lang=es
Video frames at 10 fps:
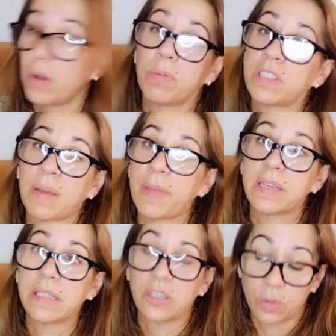pues también
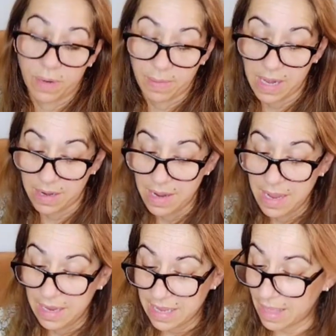está súper bien.
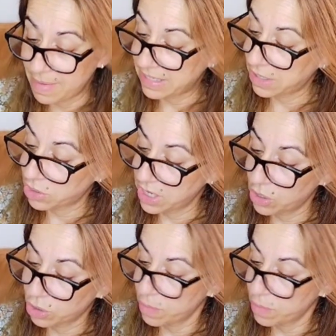Y además, ya os digo, son